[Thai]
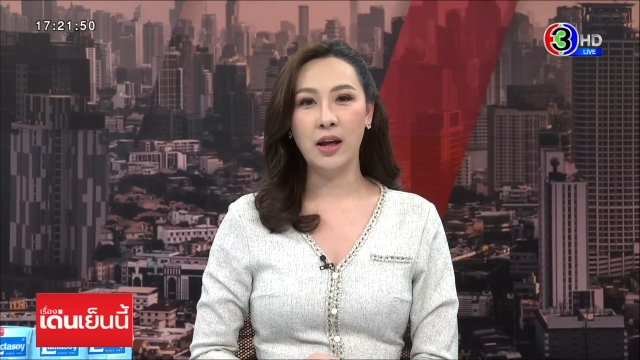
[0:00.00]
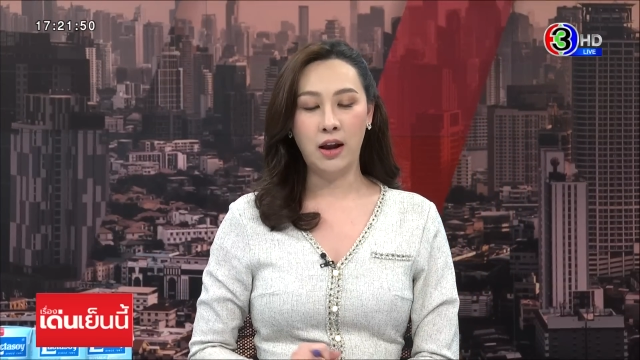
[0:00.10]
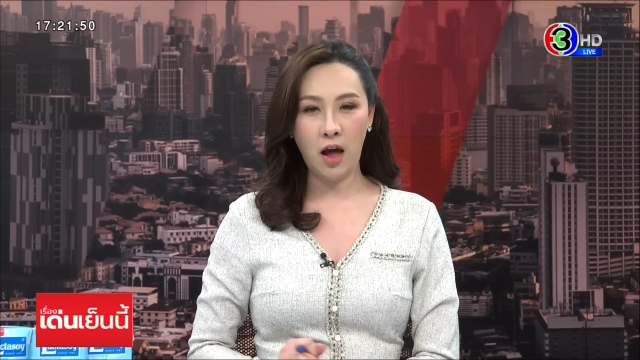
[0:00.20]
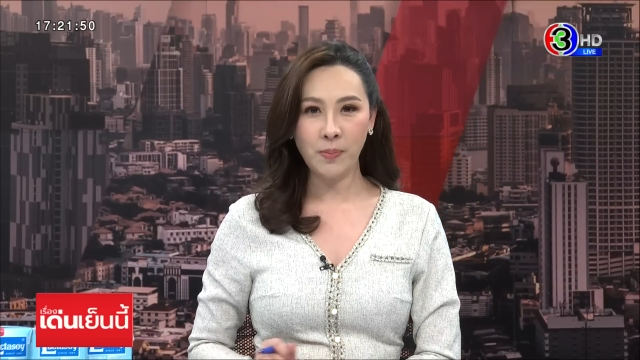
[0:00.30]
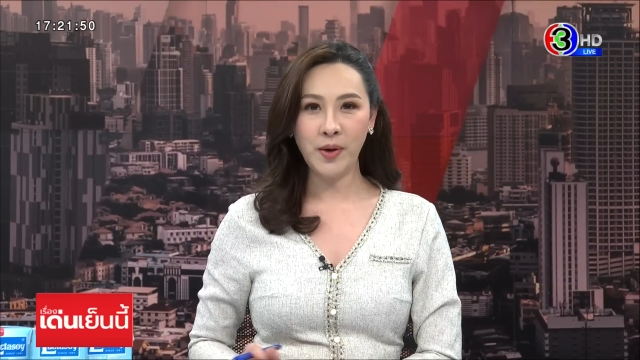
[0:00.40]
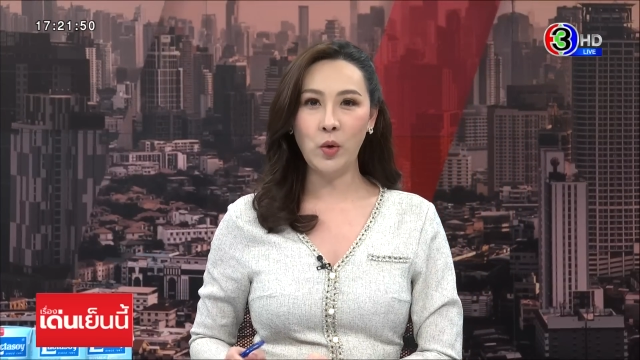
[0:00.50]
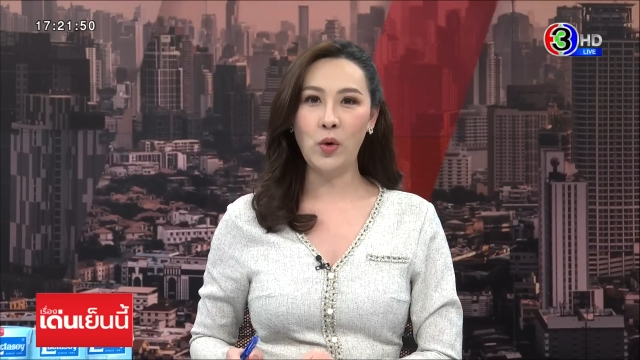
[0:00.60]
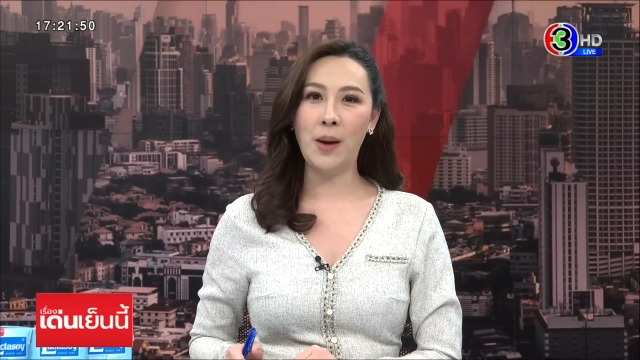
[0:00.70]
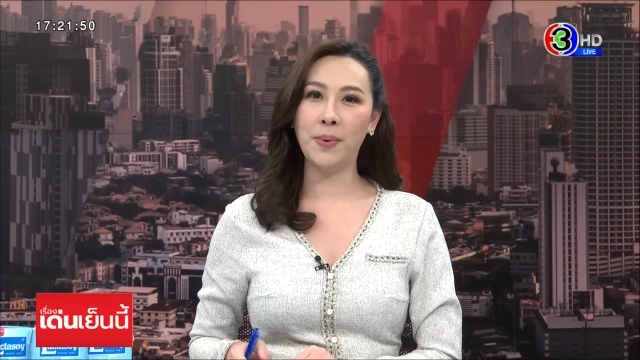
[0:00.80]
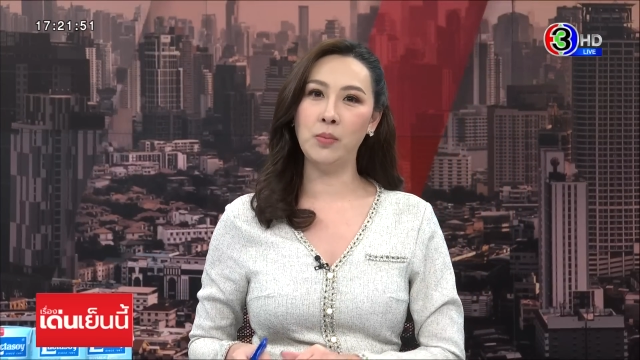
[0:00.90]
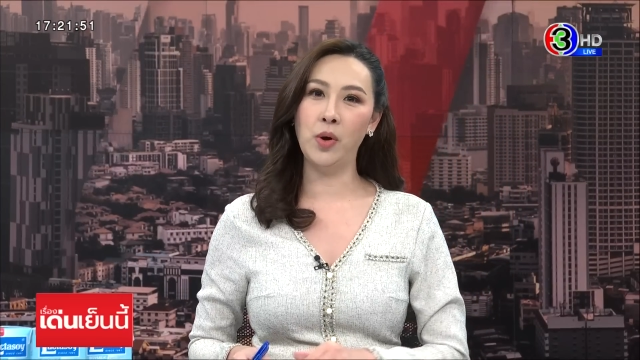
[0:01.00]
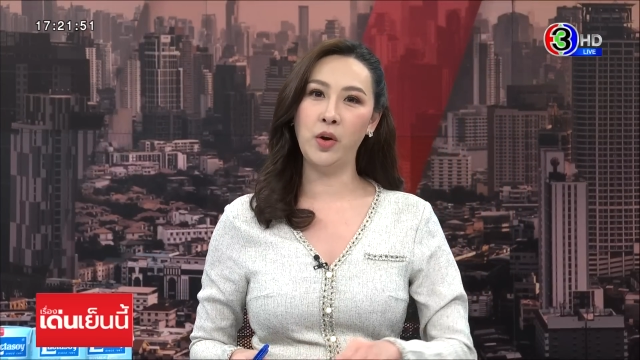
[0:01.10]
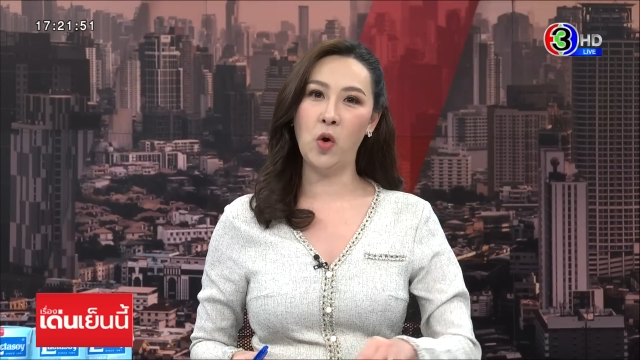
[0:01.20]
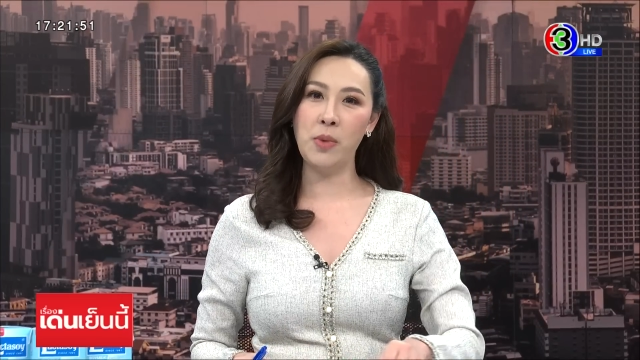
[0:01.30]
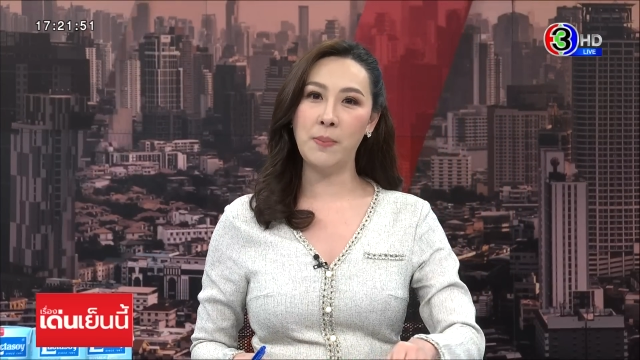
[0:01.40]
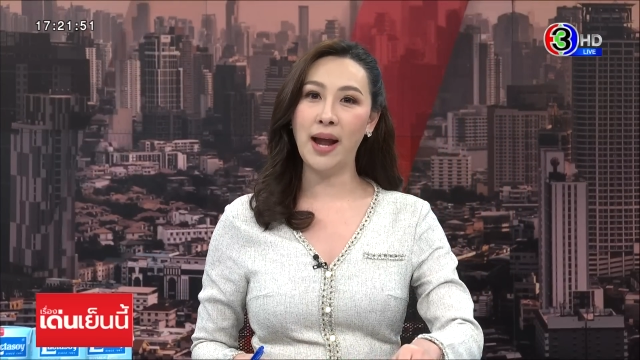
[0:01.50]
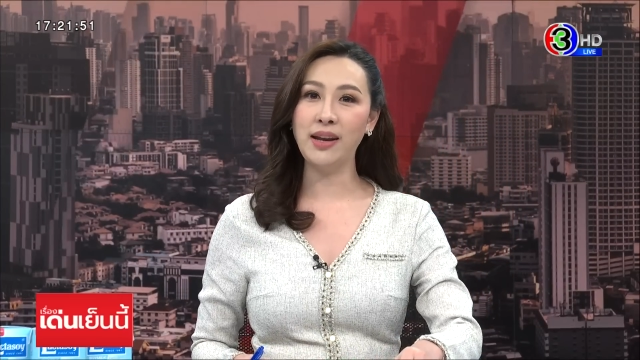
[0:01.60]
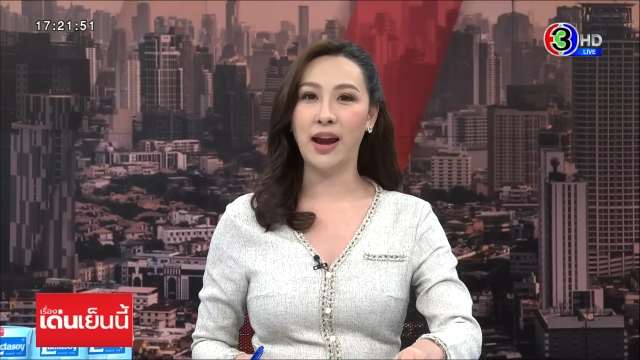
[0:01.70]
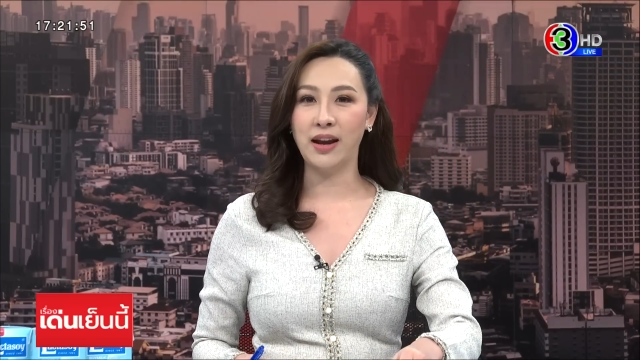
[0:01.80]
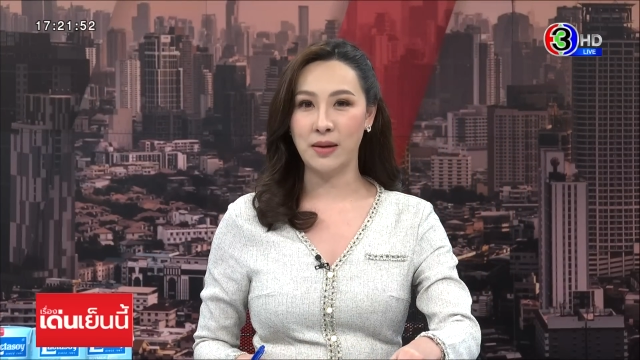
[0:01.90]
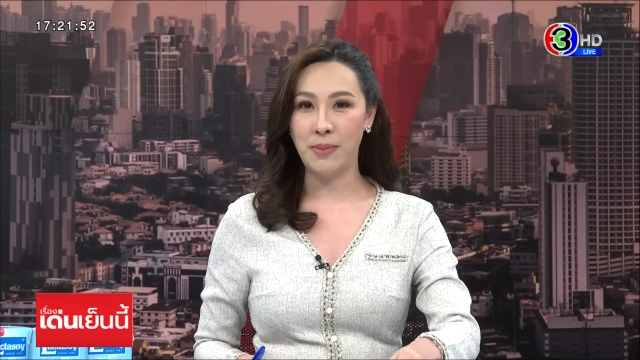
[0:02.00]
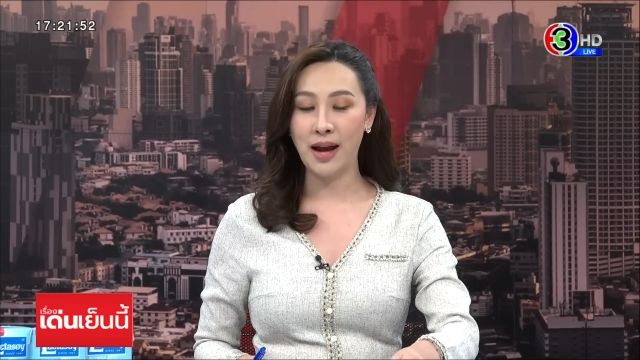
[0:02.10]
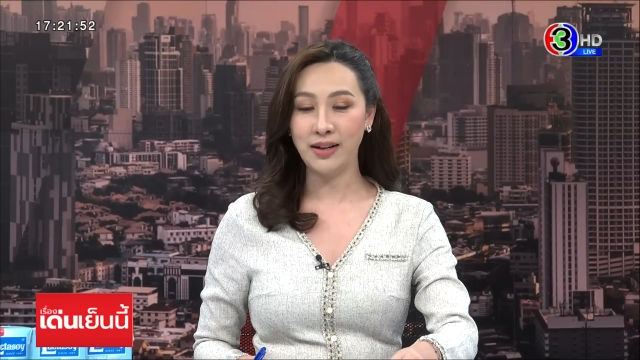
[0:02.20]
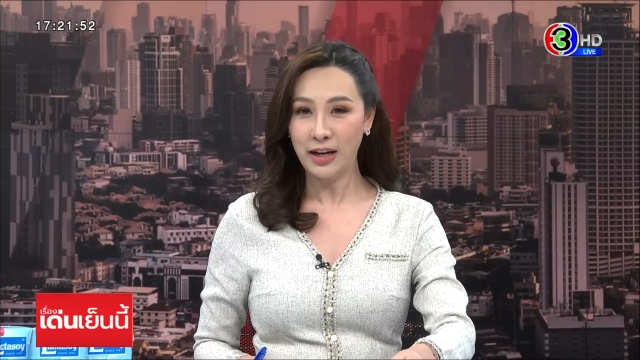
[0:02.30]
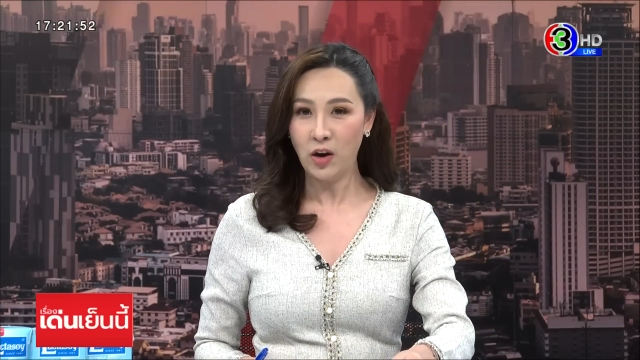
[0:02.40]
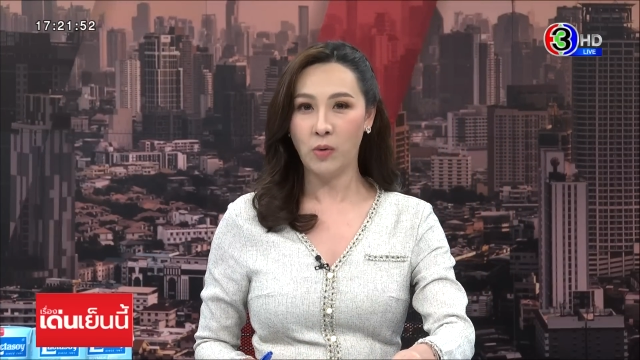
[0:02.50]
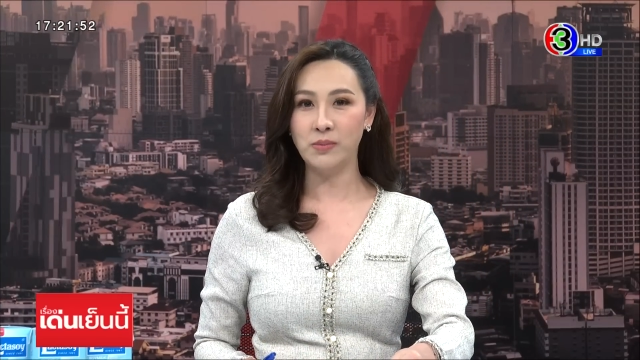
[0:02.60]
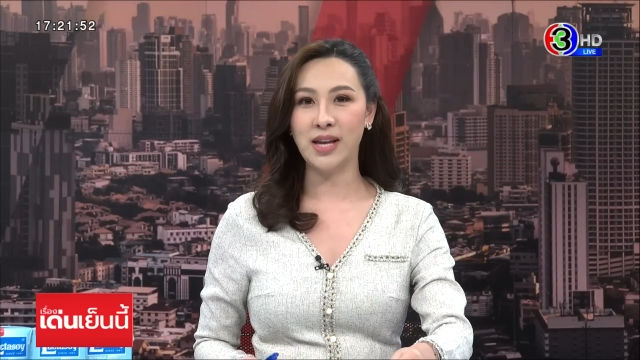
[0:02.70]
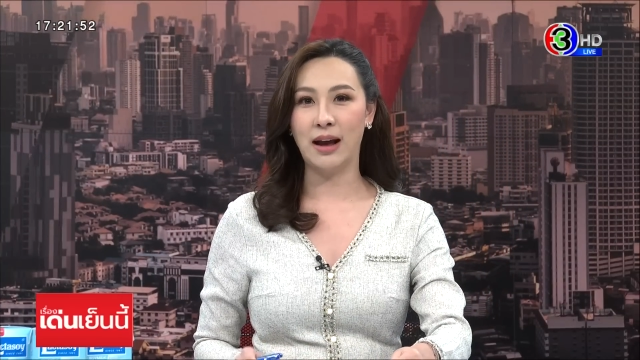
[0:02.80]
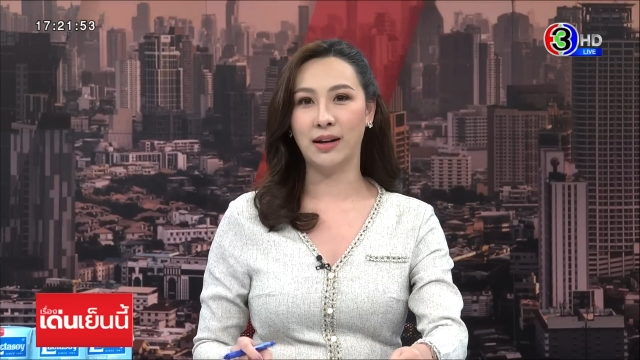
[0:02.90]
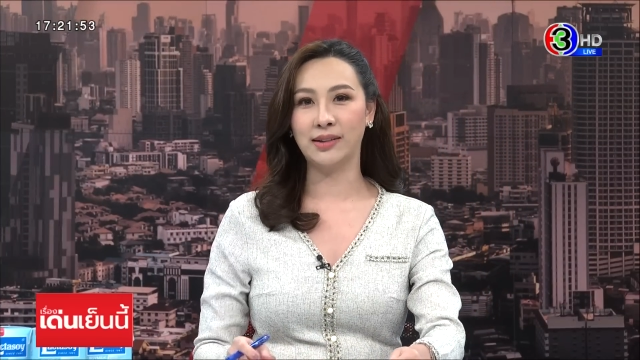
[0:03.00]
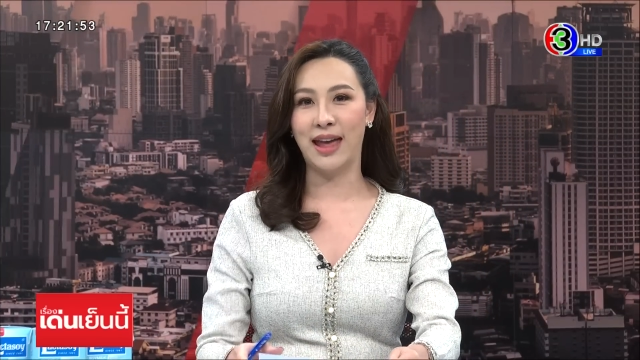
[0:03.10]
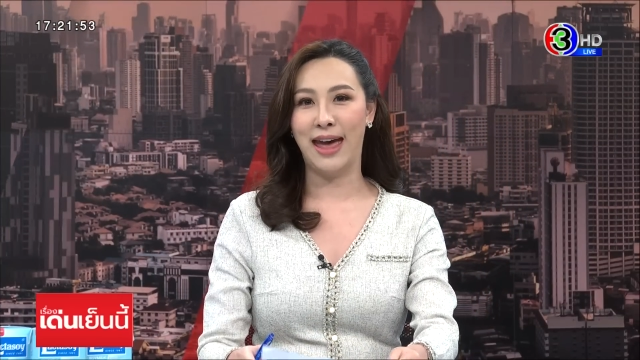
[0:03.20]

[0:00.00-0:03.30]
ลองไปดูค่ะประมวลดูมีบ้านใหญ่ไหนบ้างที่ล้มจากกระแส